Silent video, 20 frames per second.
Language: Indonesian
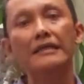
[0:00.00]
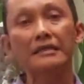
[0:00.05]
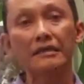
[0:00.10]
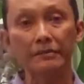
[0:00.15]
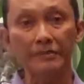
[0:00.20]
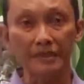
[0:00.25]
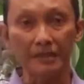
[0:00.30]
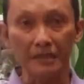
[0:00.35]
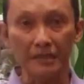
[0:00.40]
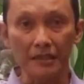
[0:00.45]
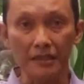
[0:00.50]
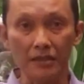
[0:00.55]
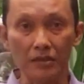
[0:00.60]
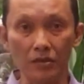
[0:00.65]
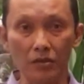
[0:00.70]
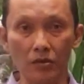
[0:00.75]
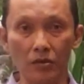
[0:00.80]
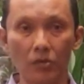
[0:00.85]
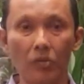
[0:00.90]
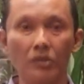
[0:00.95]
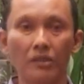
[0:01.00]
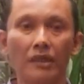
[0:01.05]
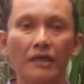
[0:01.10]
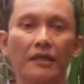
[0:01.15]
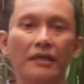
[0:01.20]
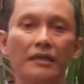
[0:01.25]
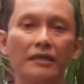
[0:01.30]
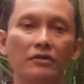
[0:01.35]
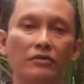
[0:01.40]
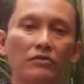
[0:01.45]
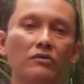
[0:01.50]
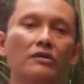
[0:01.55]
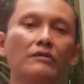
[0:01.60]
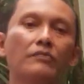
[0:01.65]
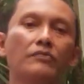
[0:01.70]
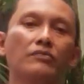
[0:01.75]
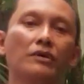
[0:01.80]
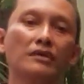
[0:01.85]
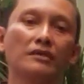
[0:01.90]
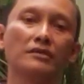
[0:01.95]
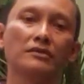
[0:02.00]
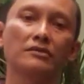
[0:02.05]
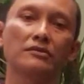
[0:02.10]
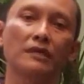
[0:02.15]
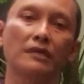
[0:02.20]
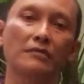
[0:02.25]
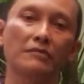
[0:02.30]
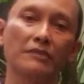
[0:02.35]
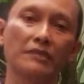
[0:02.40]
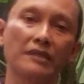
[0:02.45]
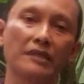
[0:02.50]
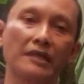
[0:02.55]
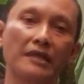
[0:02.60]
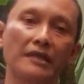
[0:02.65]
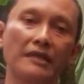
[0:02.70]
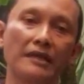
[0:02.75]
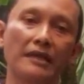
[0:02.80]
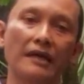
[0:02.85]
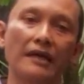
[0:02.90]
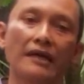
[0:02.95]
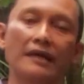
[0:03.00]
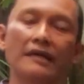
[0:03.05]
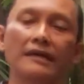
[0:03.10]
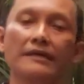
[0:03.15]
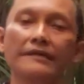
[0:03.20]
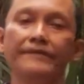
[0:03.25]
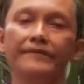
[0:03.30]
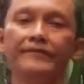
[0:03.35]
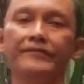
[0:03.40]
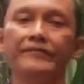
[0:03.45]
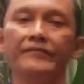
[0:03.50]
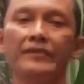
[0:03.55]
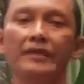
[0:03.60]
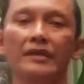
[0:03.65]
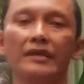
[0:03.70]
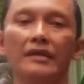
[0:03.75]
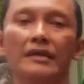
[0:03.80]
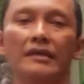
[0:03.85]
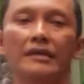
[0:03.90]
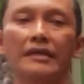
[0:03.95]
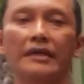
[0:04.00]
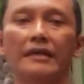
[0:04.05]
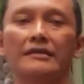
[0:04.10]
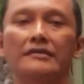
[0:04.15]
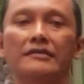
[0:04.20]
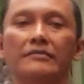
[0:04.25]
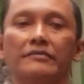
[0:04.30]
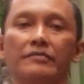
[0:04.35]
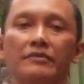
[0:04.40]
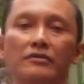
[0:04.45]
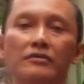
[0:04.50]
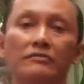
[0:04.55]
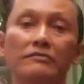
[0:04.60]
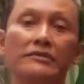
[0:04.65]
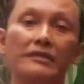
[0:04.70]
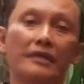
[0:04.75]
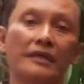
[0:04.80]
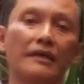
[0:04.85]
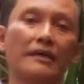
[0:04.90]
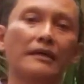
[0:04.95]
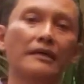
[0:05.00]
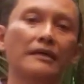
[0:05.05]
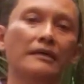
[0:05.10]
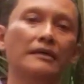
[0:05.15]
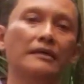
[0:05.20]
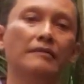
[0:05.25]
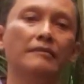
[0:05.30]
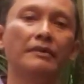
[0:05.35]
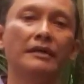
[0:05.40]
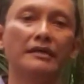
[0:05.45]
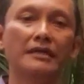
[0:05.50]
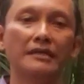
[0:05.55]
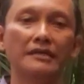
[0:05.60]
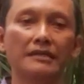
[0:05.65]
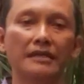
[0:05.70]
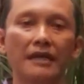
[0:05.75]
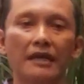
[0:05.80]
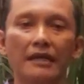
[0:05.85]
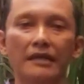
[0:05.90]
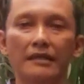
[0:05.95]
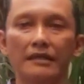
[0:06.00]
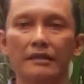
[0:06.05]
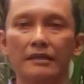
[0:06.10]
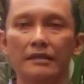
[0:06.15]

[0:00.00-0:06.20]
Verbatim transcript: seperti itu dan itu dibuat surat pernyataan yang sebelumnya pada saat